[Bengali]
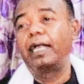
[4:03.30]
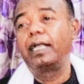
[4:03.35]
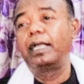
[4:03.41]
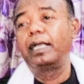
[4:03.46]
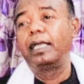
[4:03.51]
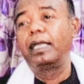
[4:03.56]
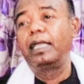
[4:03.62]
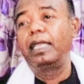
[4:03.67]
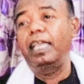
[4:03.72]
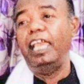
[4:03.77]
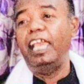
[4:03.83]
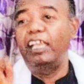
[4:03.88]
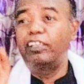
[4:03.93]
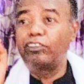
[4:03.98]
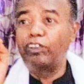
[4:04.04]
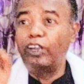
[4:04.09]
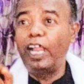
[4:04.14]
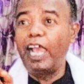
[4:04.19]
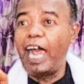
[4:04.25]
না
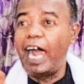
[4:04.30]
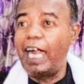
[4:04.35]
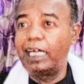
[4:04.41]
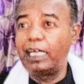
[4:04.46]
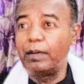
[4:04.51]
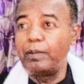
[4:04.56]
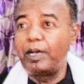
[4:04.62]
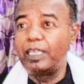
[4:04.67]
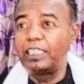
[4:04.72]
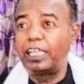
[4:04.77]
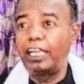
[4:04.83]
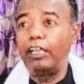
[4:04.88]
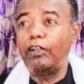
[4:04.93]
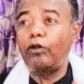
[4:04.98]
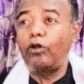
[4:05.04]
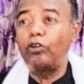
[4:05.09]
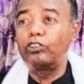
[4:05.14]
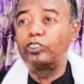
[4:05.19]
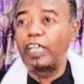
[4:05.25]
এই জন্য হাটে
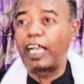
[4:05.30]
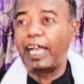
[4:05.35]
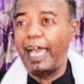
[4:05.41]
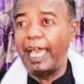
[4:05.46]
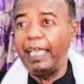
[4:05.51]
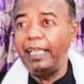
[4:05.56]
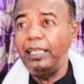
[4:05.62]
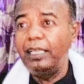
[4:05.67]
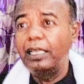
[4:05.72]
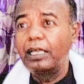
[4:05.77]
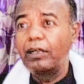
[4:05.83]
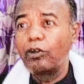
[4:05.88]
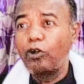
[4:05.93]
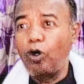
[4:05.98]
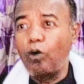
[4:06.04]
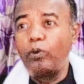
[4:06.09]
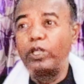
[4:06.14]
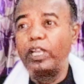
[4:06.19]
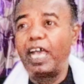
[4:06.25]
বাজারে কোন জায়গায়
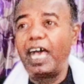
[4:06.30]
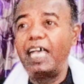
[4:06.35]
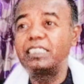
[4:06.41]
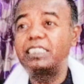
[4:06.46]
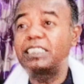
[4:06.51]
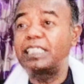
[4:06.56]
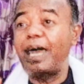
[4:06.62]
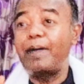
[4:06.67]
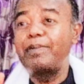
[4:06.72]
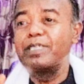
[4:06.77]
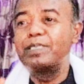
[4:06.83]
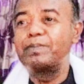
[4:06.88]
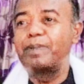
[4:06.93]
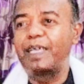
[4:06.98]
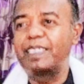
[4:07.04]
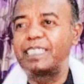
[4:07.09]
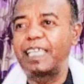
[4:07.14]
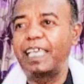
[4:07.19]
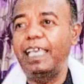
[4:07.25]
কবিরাজ তাবিজ
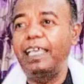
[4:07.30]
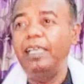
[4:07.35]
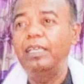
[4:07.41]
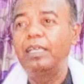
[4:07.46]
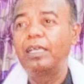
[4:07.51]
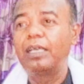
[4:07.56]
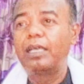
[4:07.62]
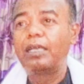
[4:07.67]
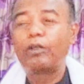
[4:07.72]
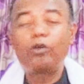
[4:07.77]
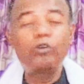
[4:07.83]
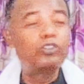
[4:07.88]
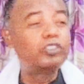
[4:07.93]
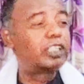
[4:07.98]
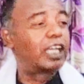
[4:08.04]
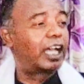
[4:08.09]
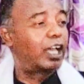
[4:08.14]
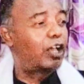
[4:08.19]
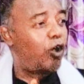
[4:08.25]
বেছে
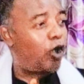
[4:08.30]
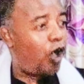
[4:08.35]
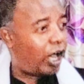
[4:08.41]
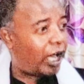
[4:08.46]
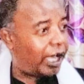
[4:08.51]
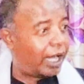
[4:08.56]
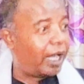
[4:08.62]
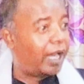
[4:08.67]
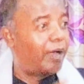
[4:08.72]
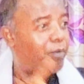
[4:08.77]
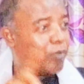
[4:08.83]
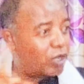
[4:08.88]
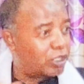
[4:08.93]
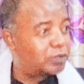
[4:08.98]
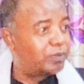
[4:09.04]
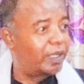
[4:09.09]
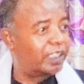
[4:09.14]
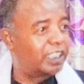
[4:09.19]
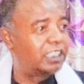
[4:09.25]
কোন জায়গায় হকাররা
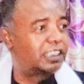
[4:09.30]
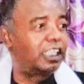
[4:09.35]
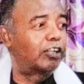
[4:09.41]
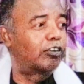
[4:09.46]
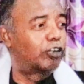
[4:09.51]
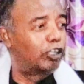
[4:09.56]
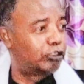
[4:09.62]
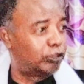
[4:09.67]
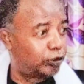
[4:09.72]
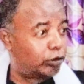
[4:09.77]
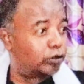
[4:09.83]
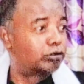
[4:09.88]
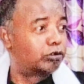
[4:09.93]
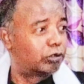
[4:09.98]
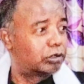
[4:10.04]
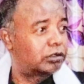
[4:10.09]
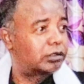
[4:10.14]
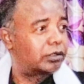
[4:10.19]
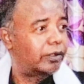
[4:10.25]
মজমা দিছে এগুলো তুই
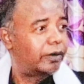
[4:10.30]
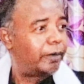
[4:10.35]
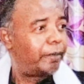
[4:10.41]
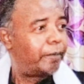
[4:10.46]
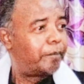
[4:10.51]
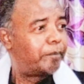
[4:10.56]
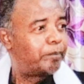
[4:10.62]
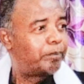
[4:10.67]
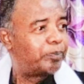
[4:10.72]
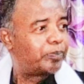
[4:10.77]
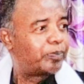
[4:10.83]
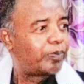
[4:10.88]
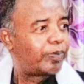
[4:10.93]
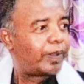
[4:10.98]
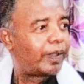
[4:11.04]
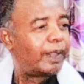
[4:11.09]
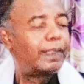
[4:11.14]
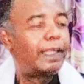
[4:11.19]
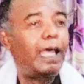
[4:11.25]
খুঁজোস
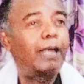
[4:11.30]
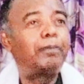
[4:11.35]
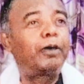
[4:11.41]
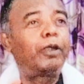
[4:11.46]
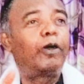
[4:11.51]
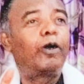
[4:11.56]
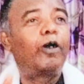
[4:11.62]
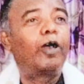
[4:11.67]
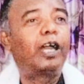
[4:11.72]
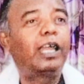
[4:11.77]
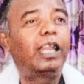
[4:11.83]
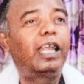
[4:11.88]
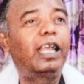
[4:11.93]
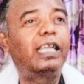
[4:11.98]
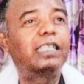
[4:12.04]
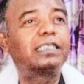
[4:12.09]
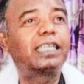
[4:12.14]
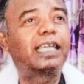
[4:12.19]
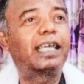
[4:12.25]
তারপরে
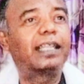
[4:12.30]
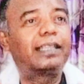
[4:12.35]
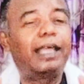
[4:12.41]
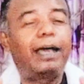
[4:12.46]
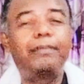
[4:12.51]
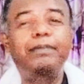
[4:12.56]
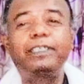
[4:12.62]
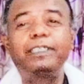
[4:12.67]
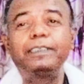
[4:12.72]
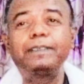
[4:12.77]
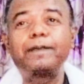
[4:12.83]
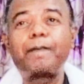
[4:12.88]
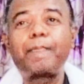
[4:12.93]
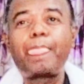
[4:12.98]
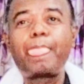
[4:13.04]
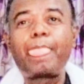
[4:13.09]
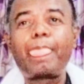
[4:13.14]
হকারের কাছ থেকে তাবিজ